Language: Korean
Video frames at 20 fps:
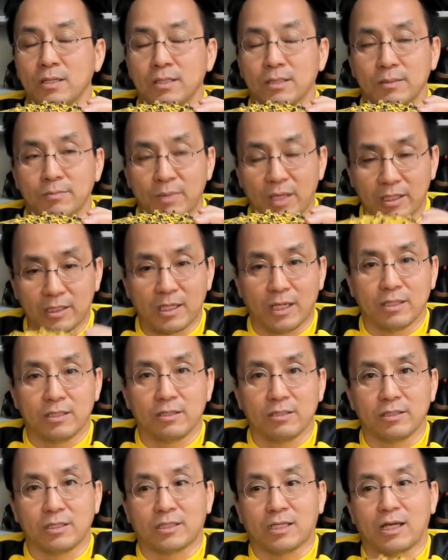맨땅
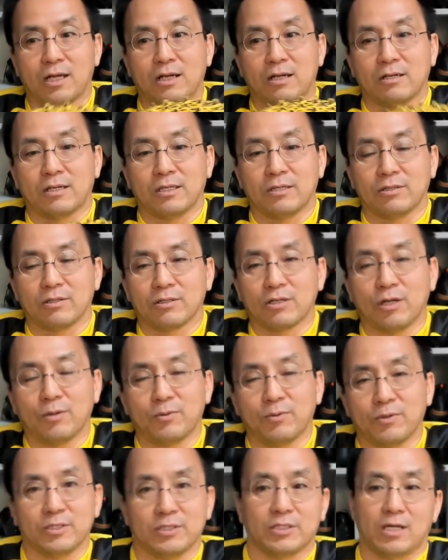이런 데 다
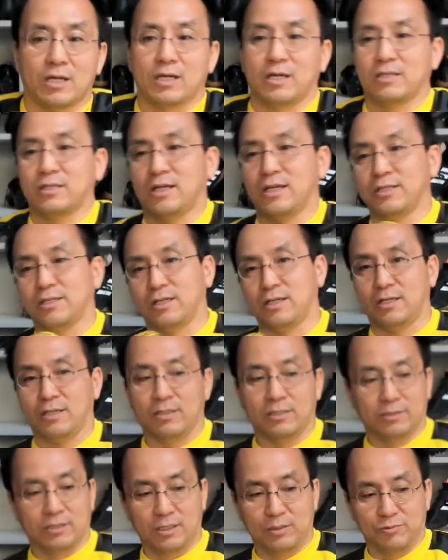커버리지가 가능하냐?
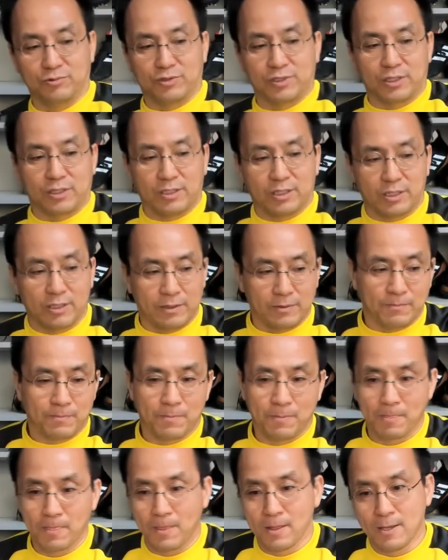이제 이 문제인데
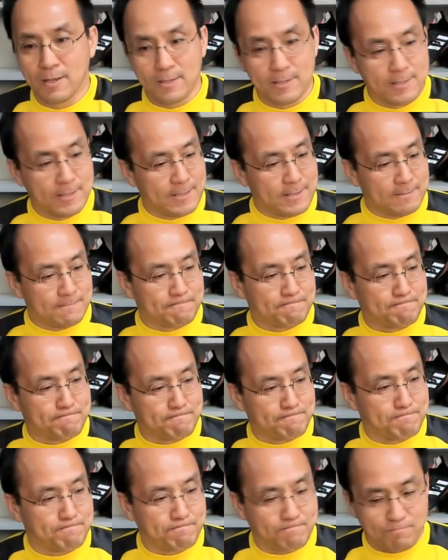
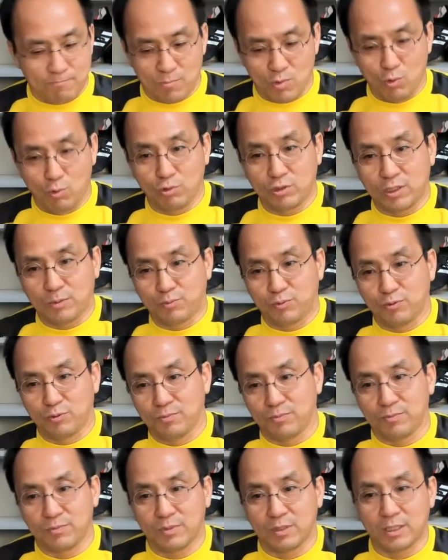음, 요
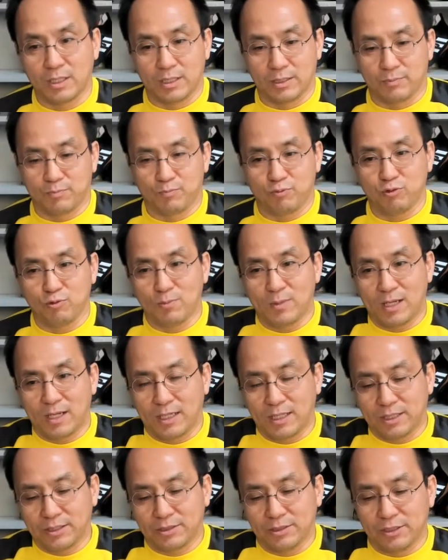제품, 그러니까
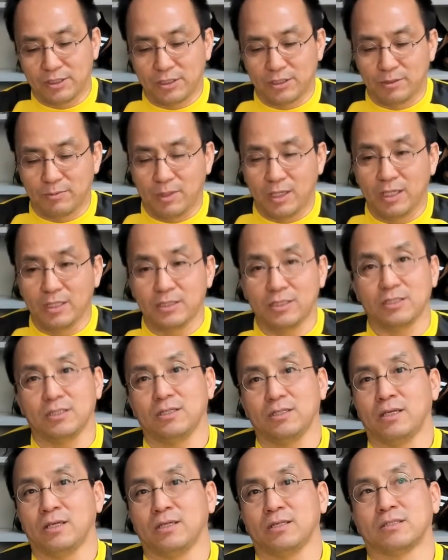푸마에서 지금
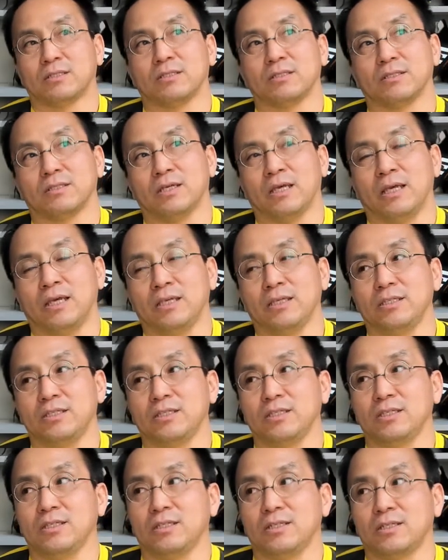AG 그
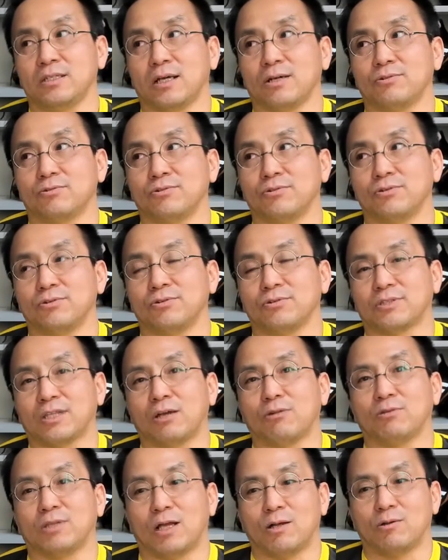AG라고
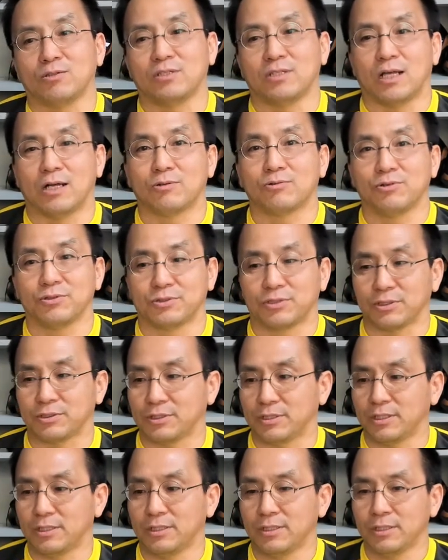따로 나오진 않고
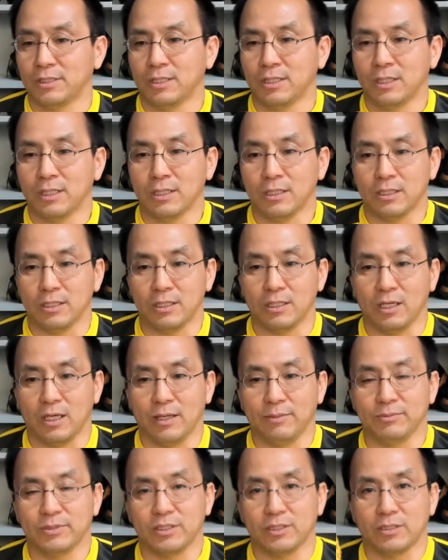있어서 이
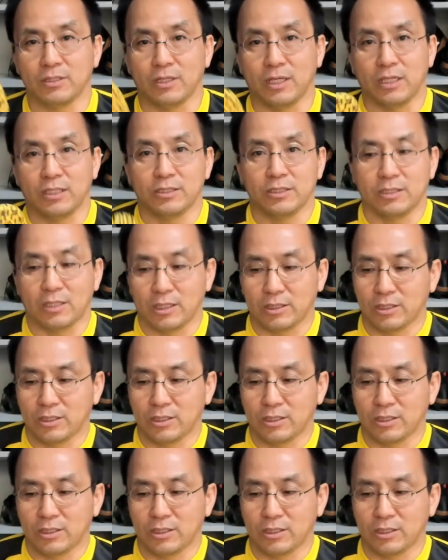MG를 AG 대체